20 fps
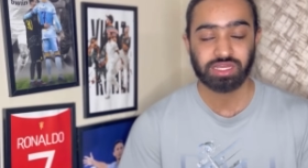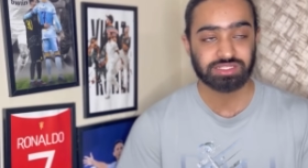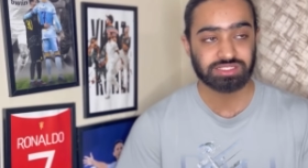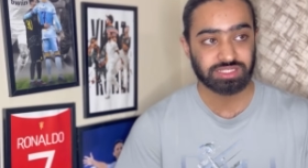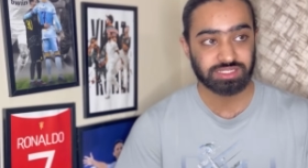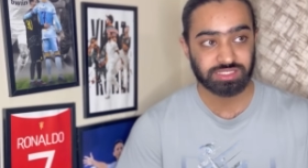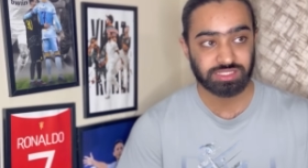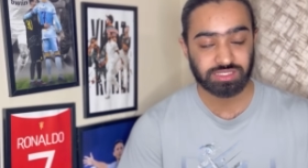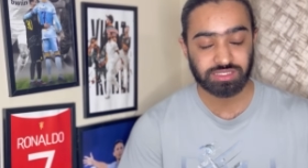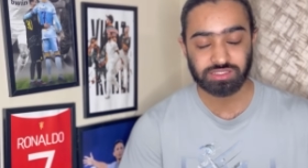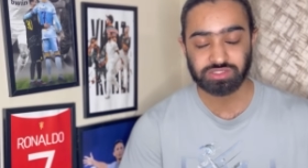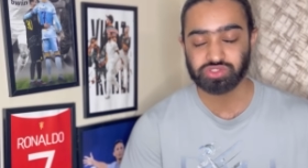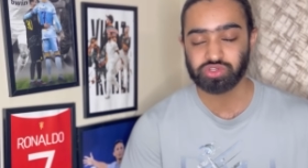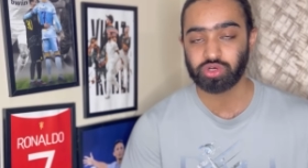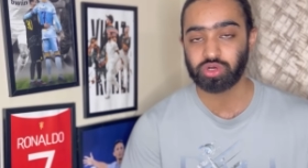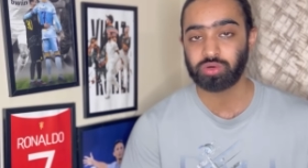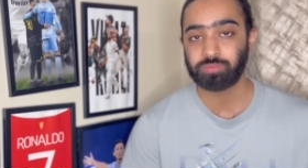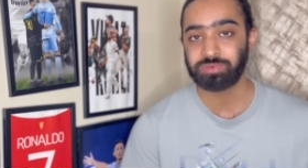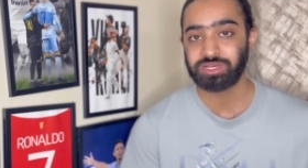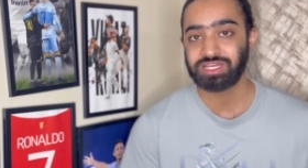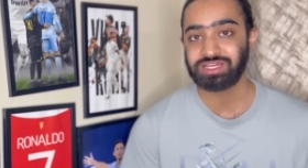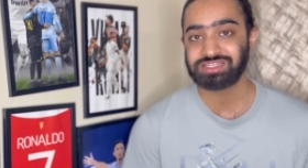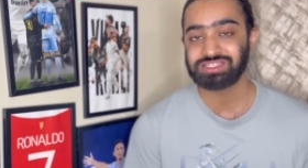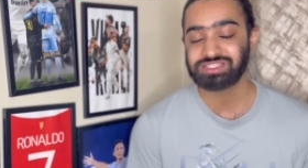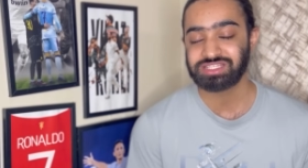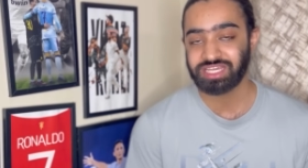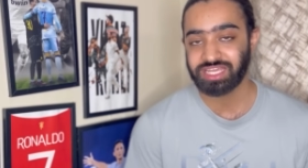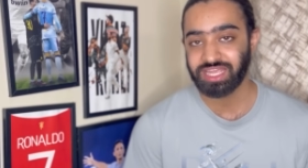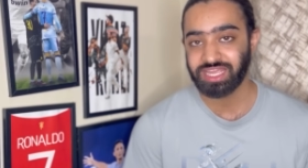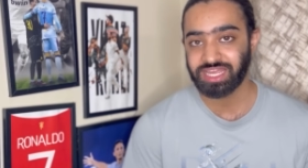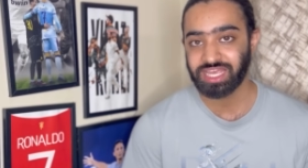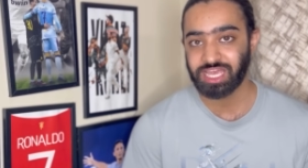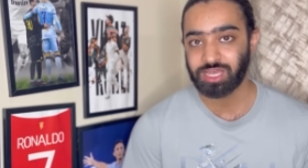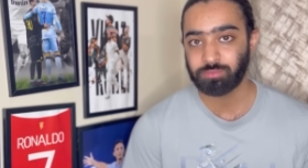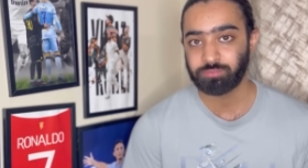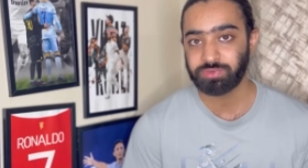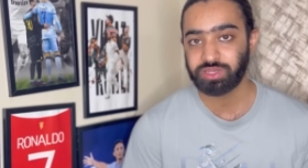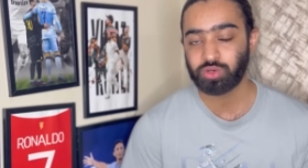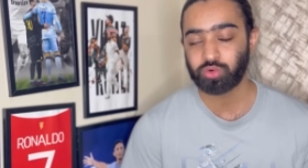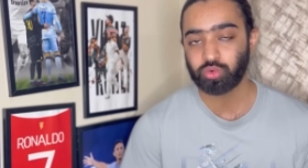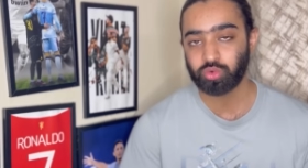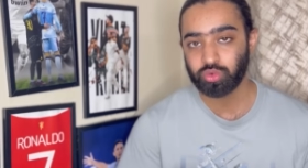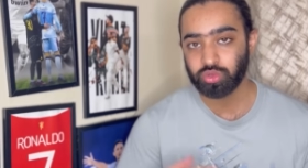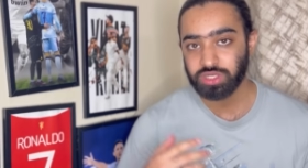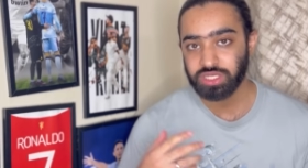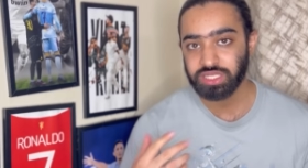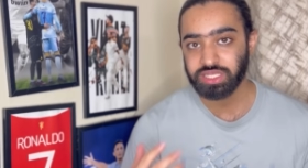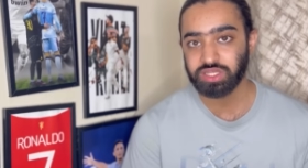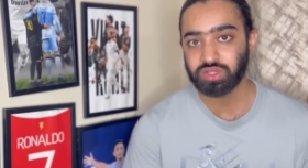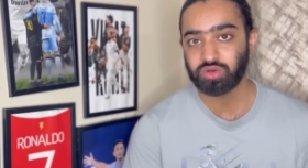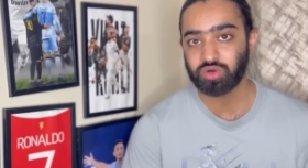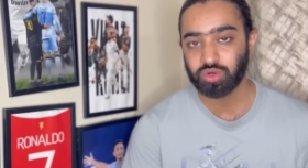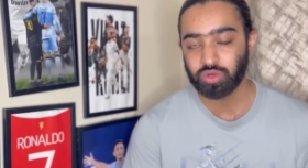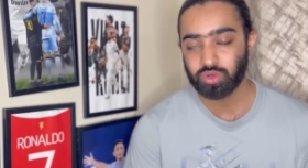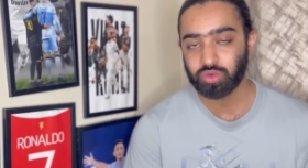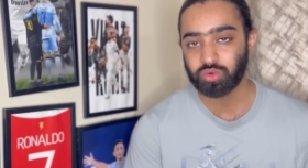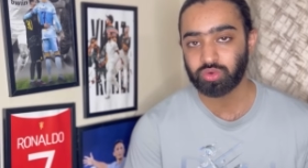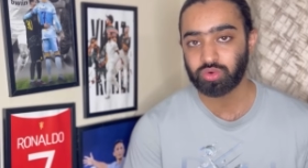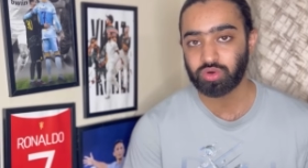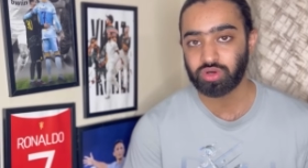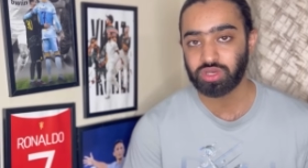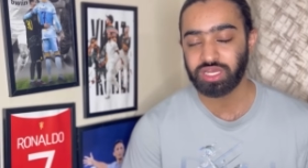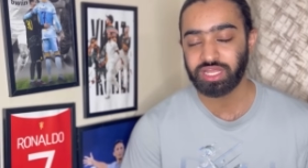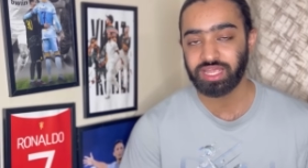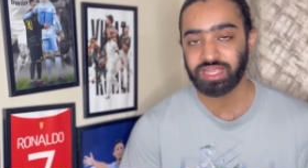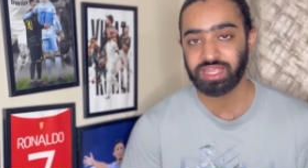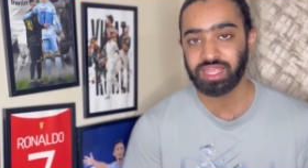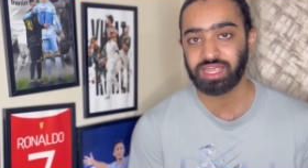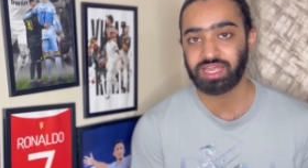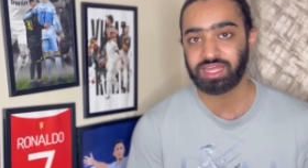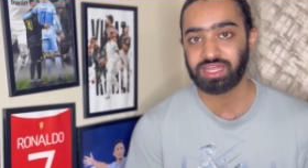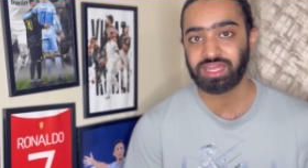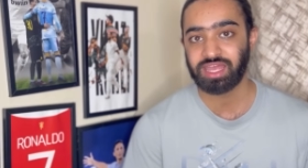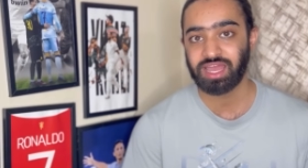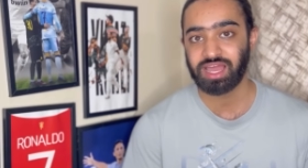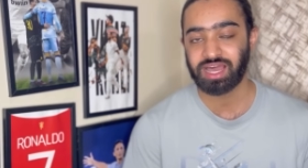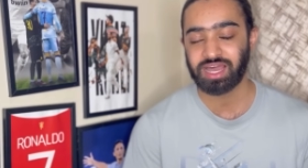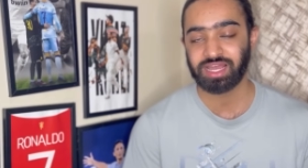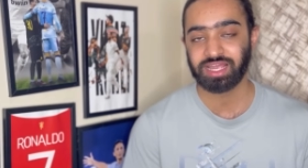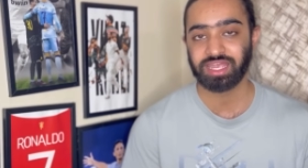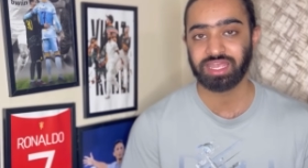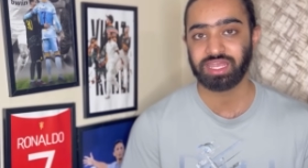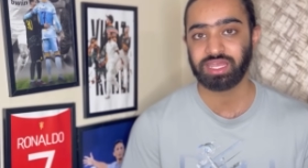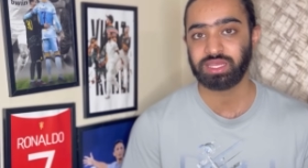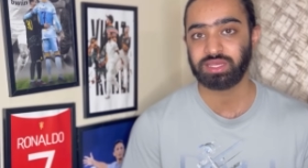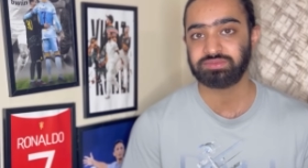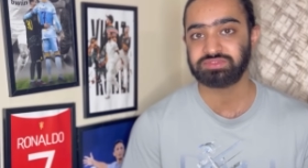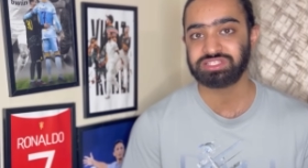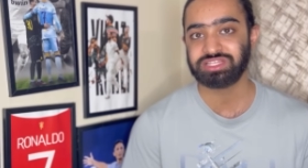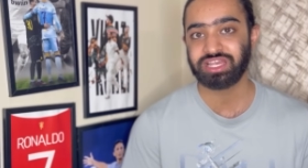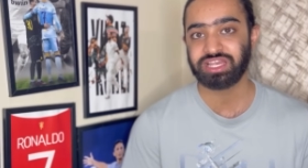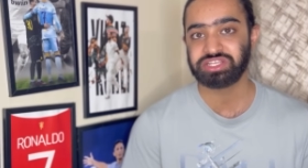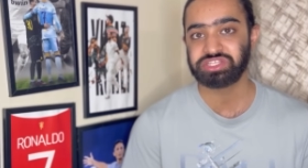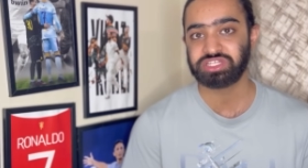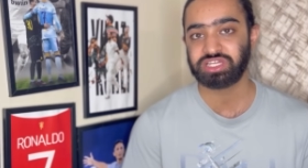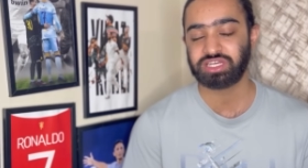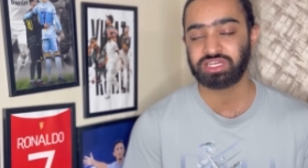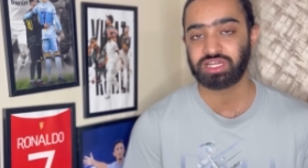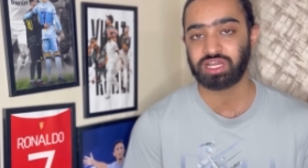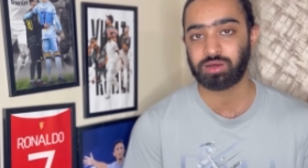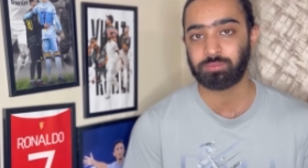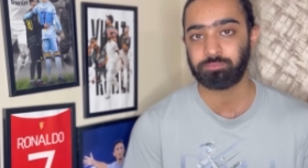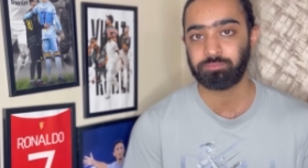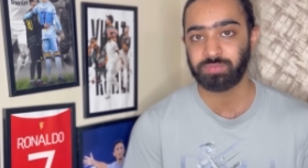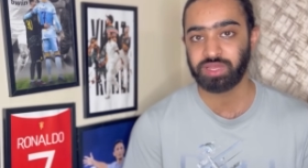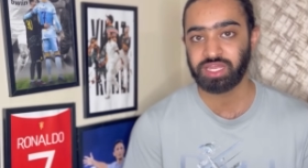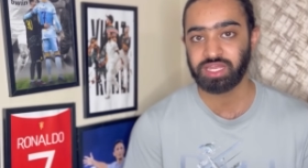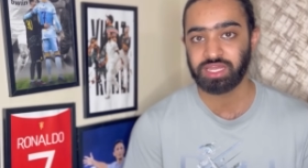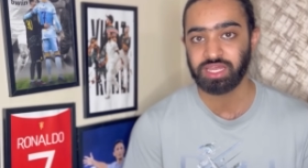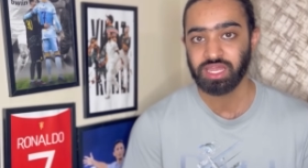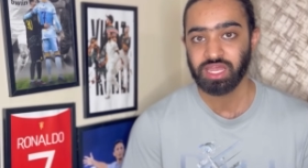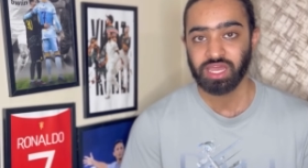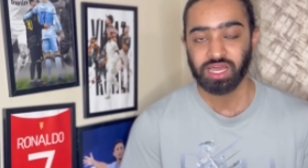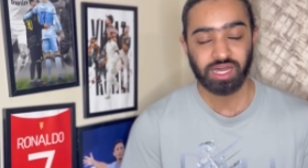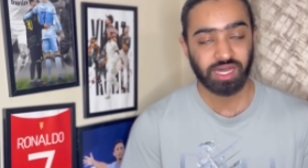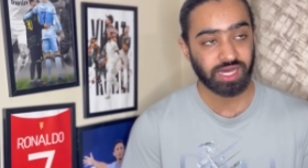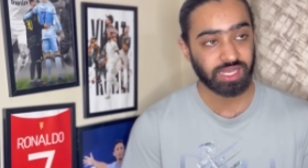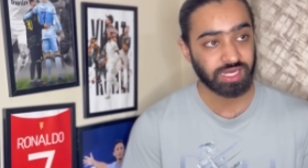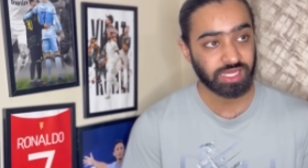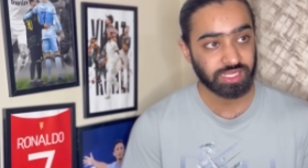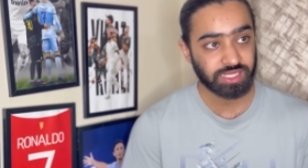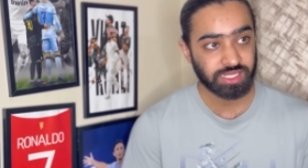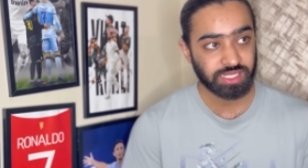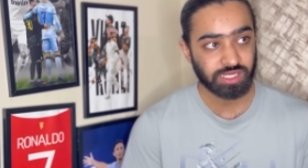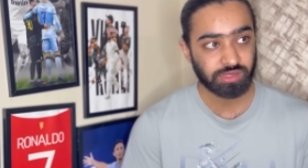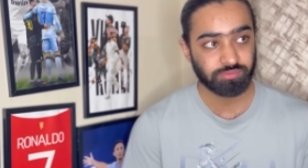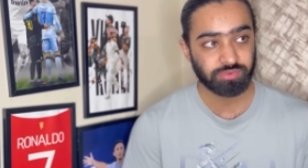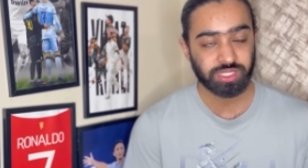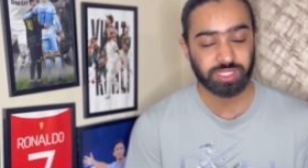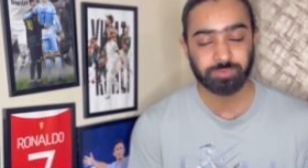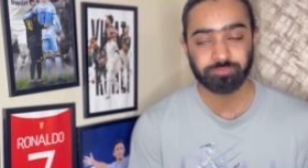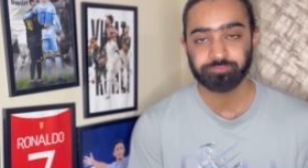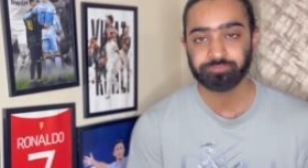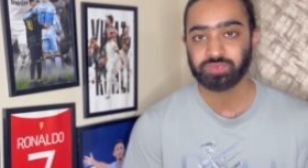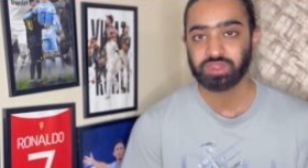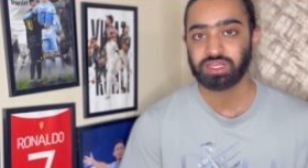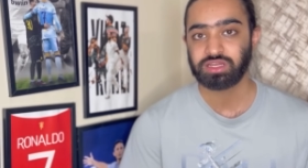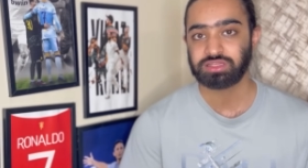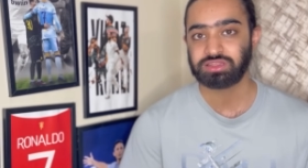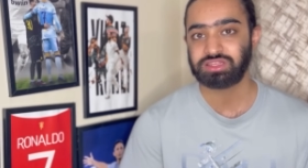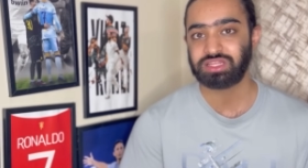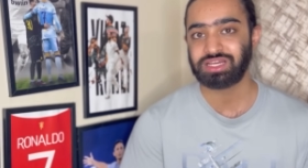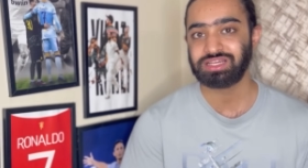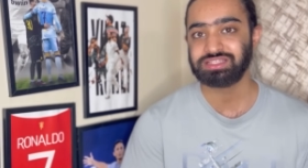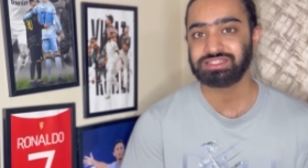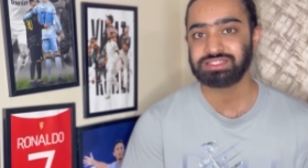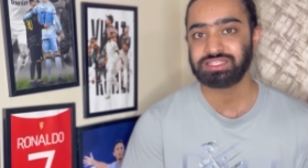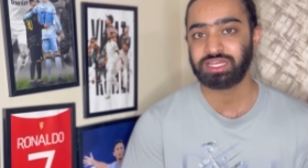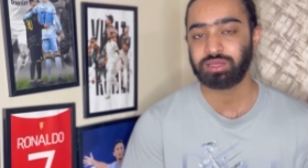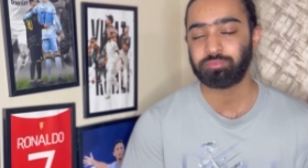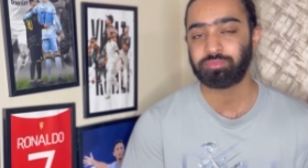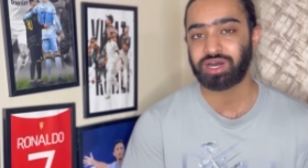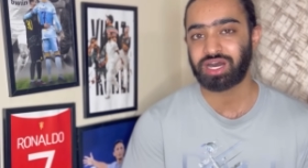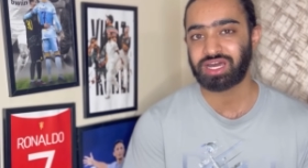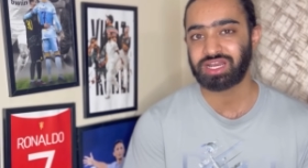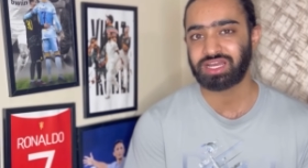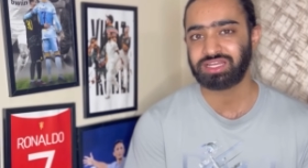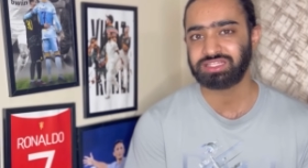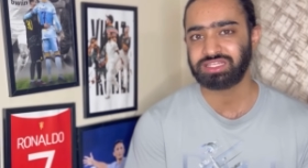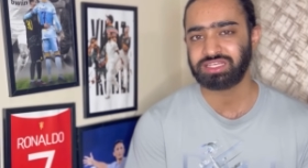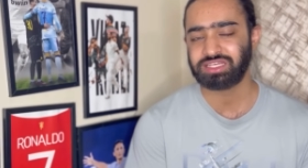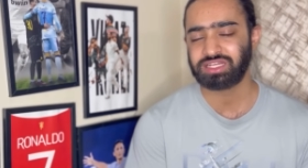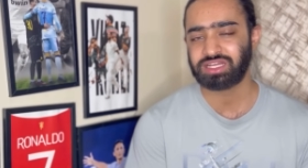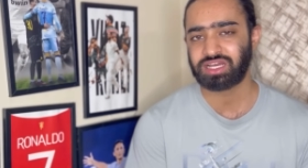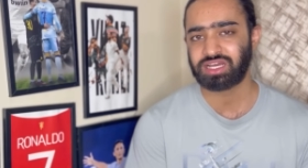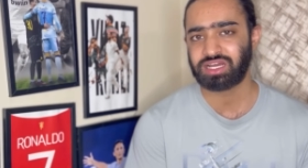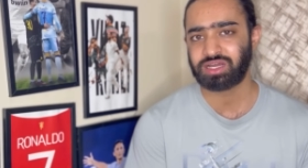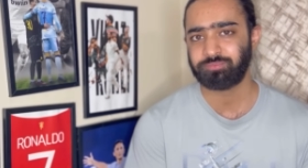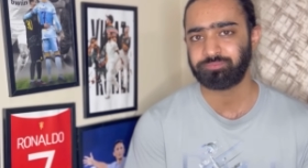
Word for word: जे जो प्लेयर्स थे कैम्प में उन्हीं को वो लेके गए हैं आगे ए एशियन कप में हालांकि अभी 10 से 12 दिन का